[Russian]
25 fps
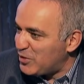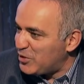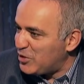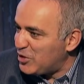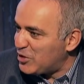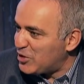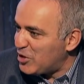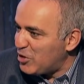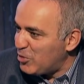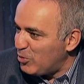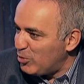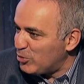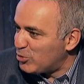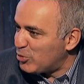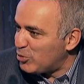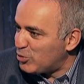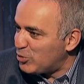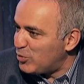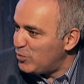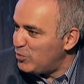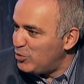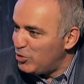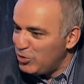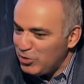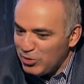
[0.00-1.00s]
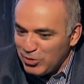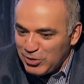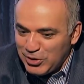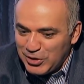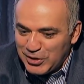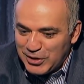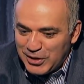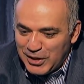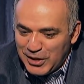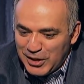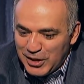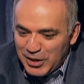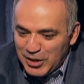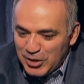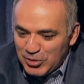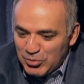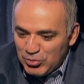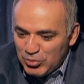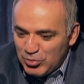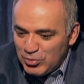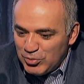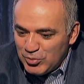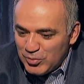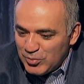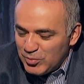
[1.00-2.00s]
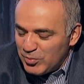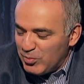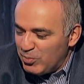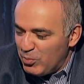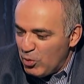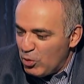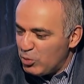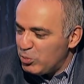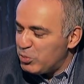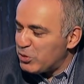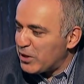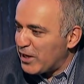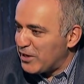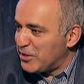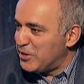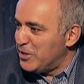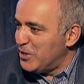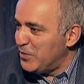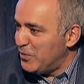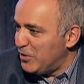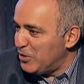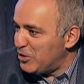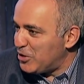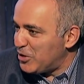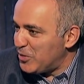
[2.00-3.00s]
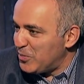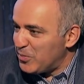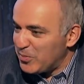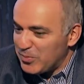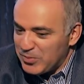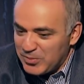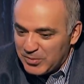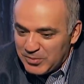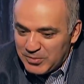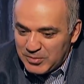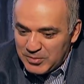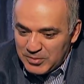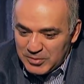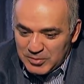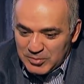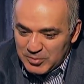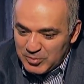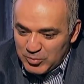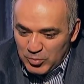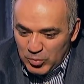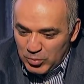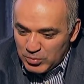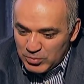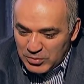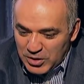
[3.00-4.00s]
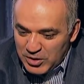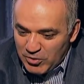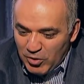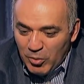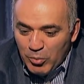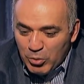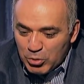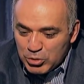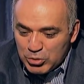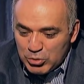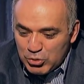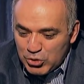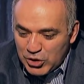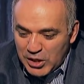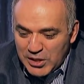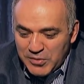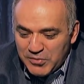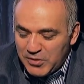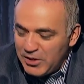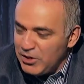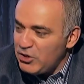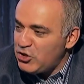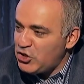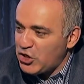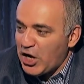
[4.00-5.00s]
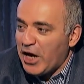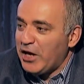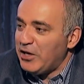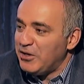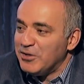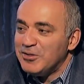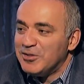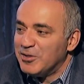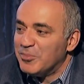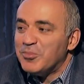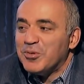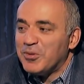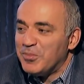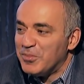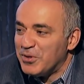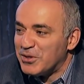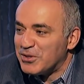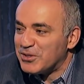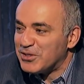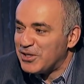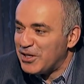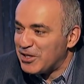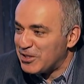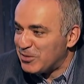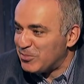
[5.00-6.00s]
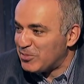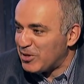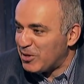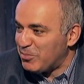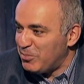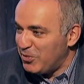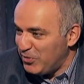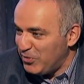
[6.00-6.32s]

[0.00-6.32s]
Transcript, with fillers: российского консульства в Нью-Йорке, ну, могут быть разные вещи. На него могут случайно вылить чай, например, скажем так.